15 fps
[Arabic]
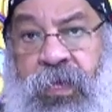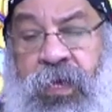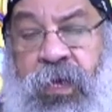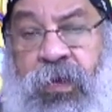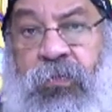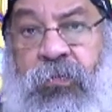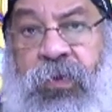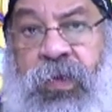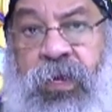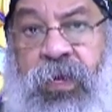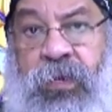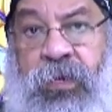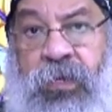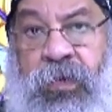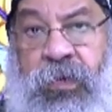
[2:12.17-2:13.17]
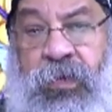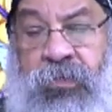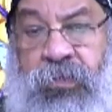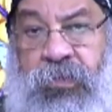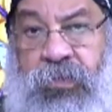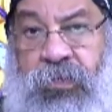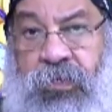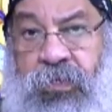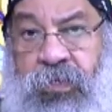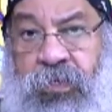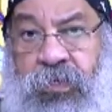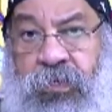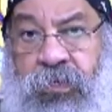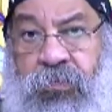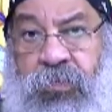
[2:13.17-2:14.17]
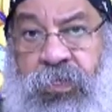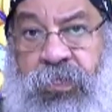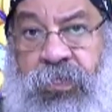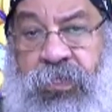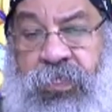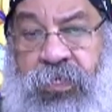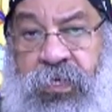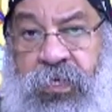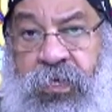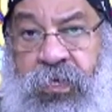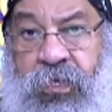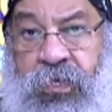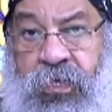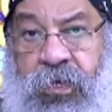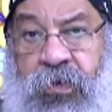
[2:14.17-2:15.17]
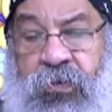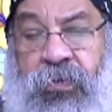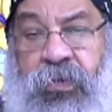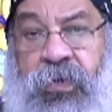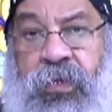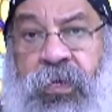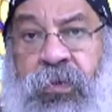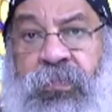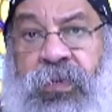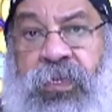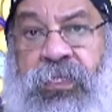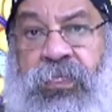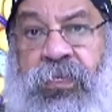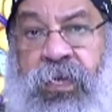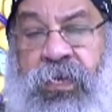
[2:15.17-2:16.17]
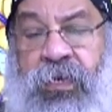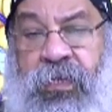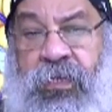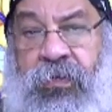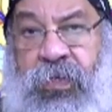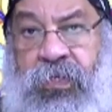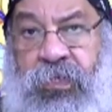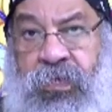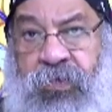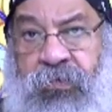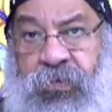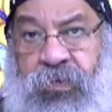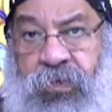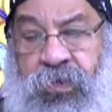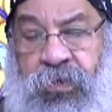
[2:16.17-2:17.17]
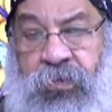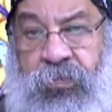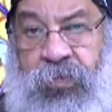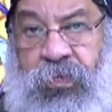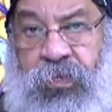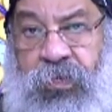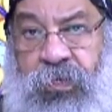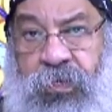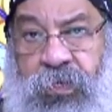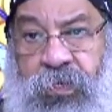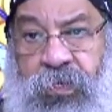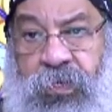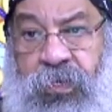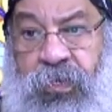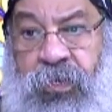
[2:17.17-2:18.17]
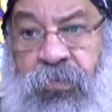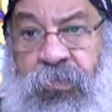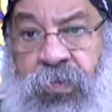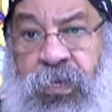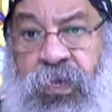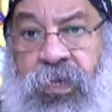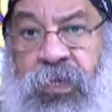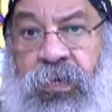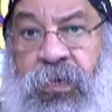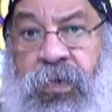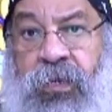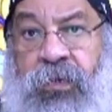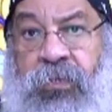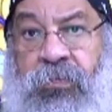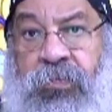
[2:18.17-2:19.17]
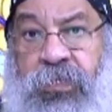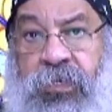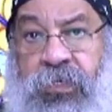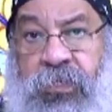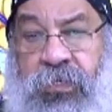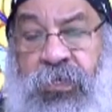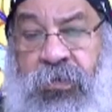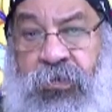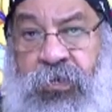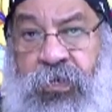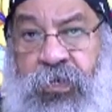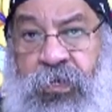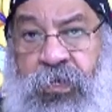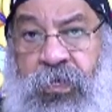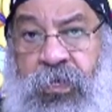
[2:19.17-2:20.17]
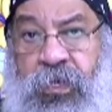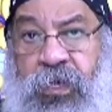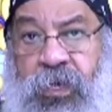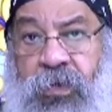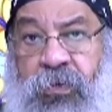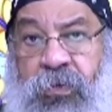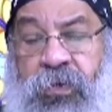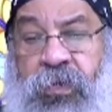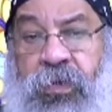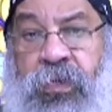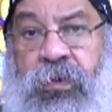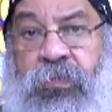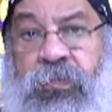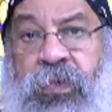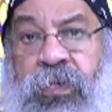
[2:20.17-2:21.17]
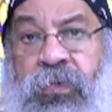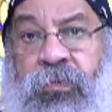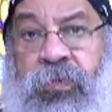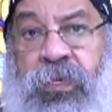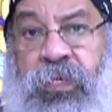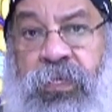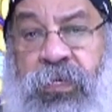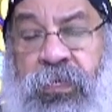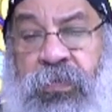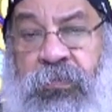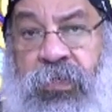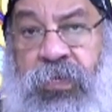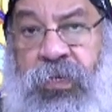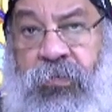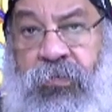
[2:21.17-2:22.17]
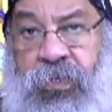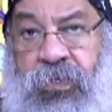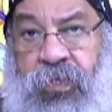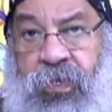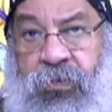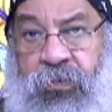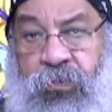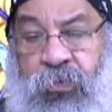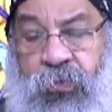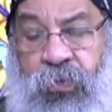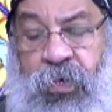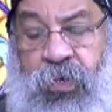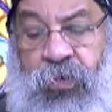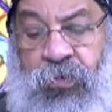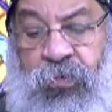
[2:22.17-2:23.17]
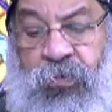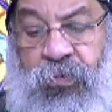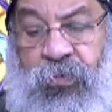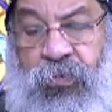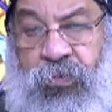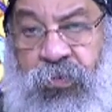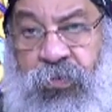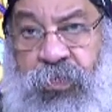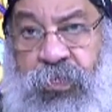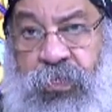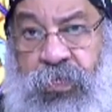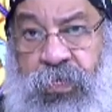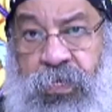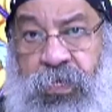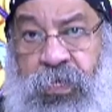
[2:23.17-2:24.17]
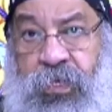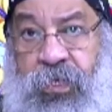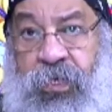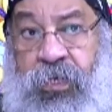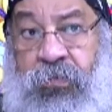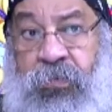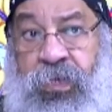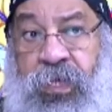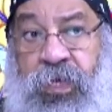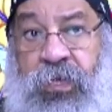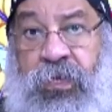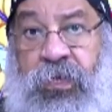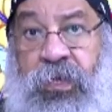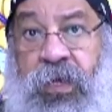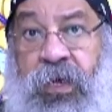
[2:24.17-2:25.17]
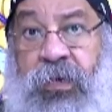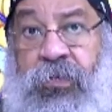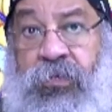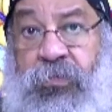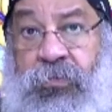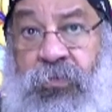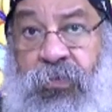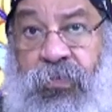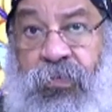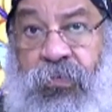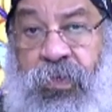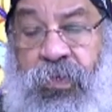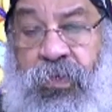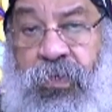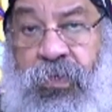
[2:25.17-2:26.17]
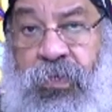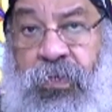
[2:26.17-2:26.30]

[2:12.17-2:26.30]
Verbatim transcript: أول ما ألاقي الأرض بتتزرع أقول يا رب ازرع كلمتك في قلبي لما ألاقي الأرض بتتروي أقول يا رب ارويني بنعمتك وبروحك القدوس لما ألاقي الأرض تثمر